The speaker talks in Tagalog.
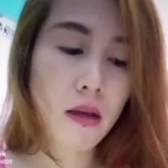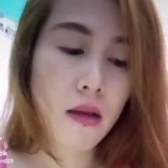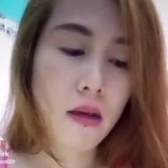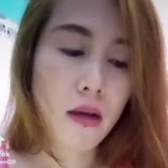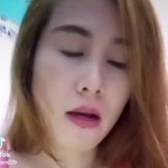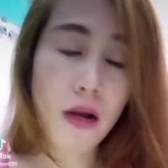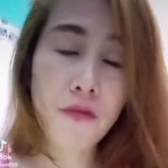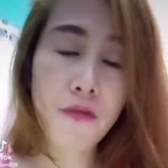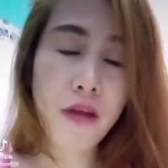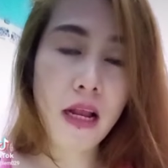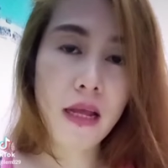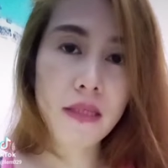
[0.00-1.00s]
I
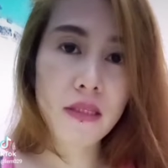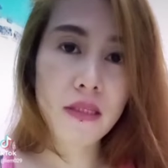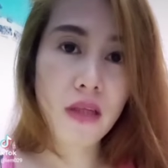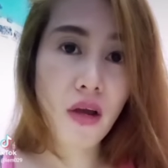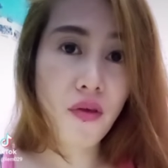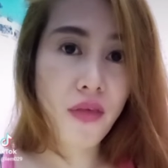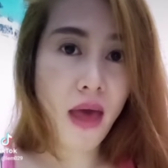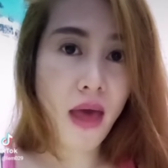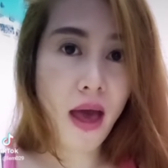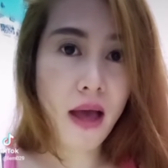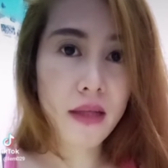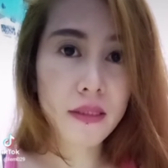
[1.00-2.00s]
realize now
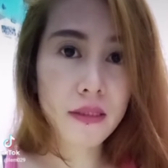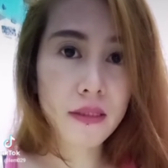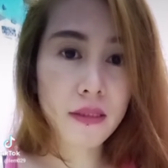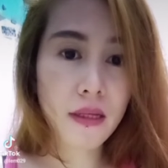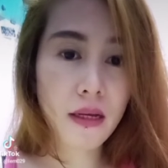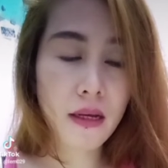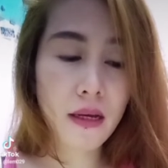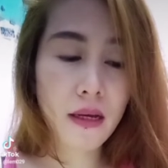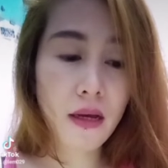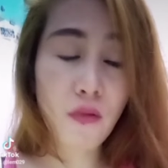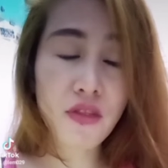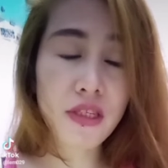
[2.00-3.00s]
that I
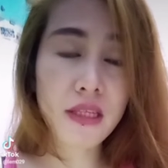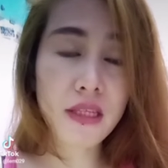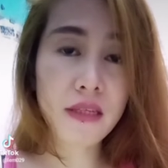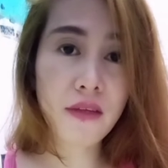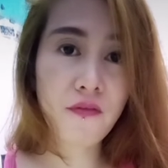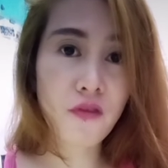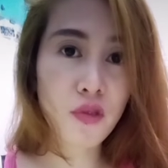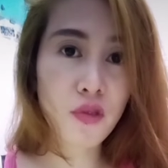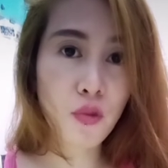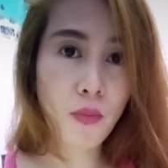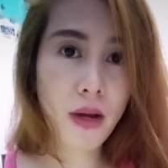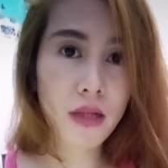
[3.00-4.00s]
wasn't asking for too
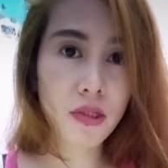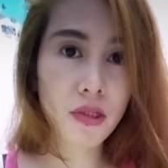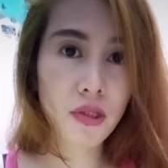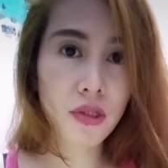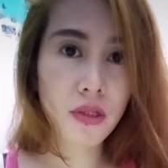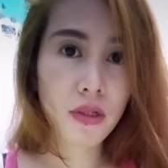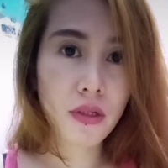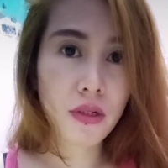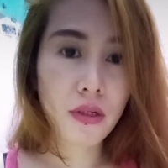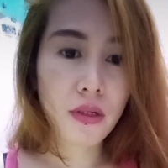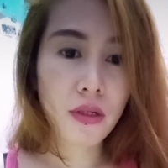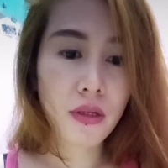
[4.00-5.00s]
much.
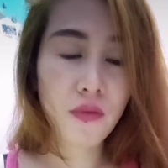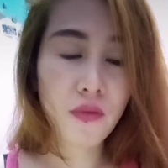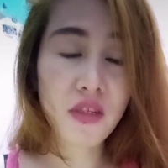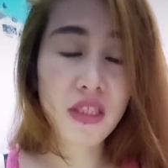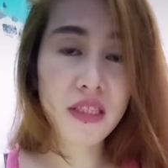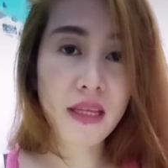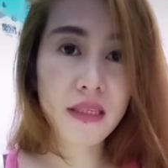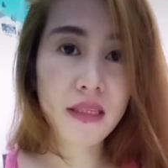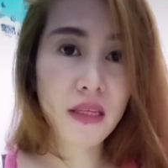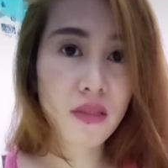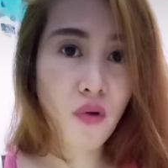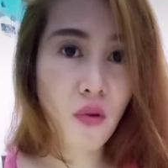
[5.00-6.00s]
I was just asking
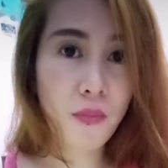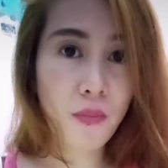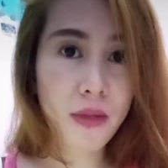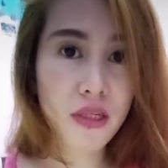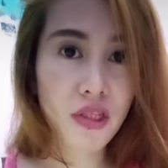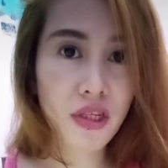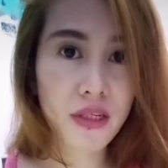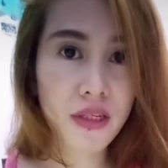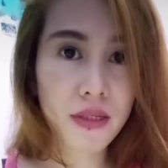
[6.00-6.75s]
the wrong person.